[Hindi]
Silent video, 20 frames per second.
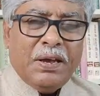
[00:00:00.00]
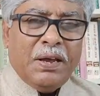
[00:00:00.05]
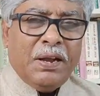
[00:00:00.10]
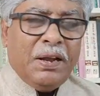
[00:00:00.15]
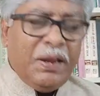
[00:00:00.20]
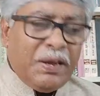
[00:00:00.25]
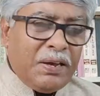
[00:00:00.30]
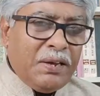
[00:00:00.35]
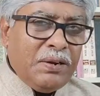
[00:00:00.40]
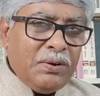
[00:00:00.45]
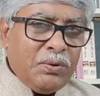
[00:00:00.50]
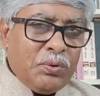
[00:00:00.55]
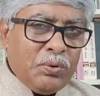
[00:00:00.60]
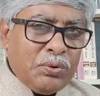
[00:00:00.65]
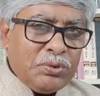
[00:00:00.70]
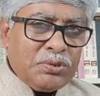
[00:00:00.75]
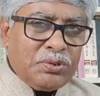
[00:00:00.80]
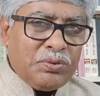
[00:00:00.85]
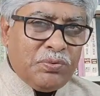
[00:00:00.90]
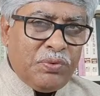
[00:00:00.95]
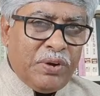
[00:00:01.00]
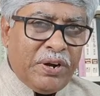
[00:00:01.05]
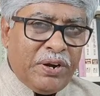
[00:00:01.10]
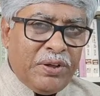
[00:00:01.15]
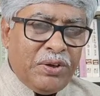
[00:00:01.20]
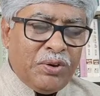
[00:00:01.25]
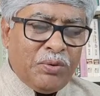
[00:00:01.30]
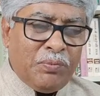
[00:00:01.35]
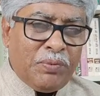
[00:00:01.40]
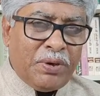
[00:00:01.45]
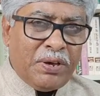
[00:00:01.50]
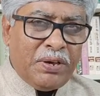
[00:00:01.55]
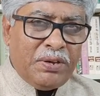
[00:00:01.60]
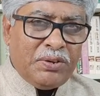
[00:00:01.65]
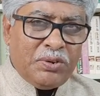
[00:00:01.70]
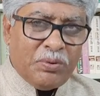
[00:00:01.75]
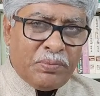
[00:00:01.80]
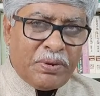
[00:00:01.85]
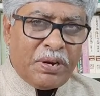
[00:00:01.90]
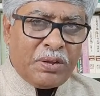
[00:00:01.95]
लेकिन उस वीडियो में
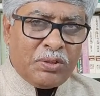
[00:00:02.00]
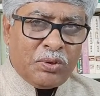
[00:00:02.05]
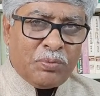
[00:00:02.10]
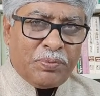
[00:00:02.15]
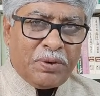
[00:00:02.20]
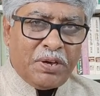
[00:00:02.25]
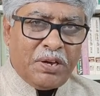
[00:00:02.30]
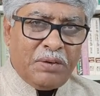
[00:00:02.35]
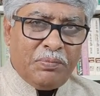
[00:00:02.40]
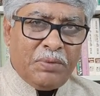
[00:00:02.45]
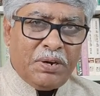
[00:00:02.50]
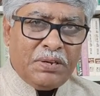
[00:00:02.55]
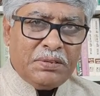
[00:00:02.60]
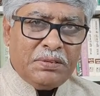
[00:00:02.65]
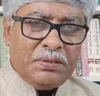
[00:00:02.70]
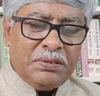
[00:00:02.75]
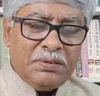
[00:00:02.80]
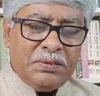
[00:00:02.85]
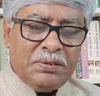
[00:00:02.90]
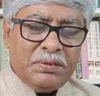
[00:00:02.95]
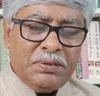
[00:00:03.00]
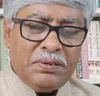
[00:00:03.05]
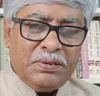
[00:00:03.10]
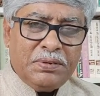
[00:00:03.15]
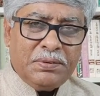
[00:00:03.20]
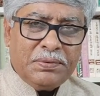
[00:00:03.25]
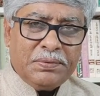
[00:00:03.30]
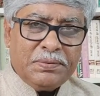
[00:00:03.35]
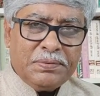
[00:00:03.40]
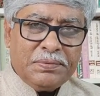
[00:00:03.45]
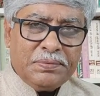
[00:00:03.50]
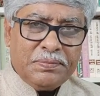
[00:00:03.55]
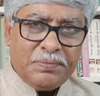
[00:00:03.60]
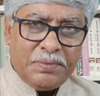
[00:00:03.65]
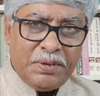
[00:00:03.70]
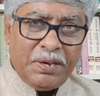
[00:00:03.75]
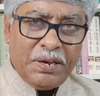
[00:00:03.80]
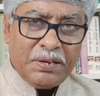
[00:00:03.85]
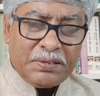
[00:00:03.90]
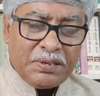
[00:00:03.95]
जो मैंने दोपहर बाद
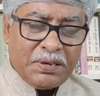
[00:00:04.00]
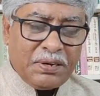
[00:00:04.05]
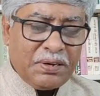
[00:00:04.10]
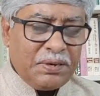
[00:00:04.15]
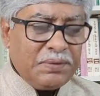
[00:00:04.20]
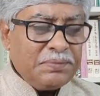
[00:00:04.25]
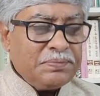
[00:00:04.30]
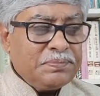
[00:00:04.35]
दिया था